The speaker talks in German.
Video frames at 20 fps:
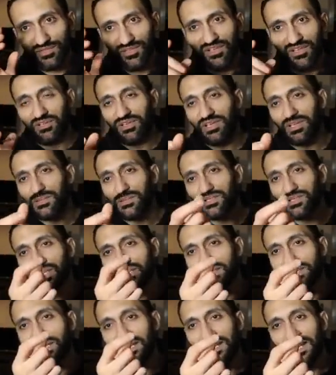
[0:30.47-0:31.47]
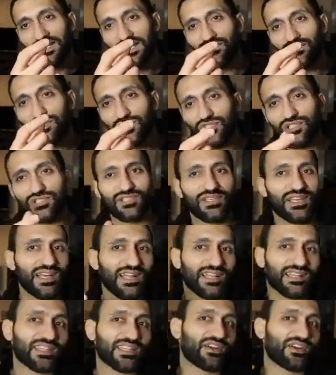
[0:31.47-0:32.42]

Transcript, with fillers: Und dann gibt es da richtig kleine Fische, die